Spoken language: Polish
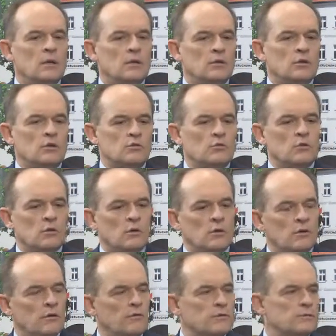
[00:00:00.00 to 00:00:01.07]
y, doszło
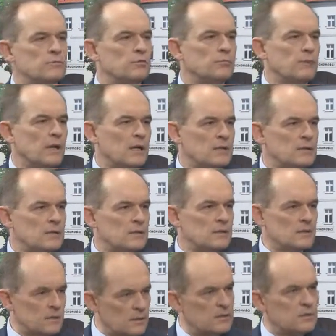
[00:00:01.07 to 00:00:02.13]
do
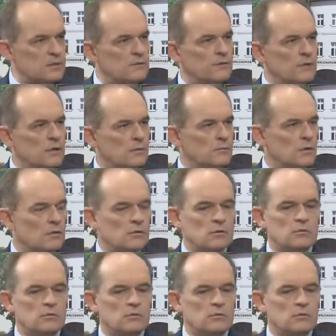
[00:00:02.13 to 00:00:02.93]
współpracy z firmą,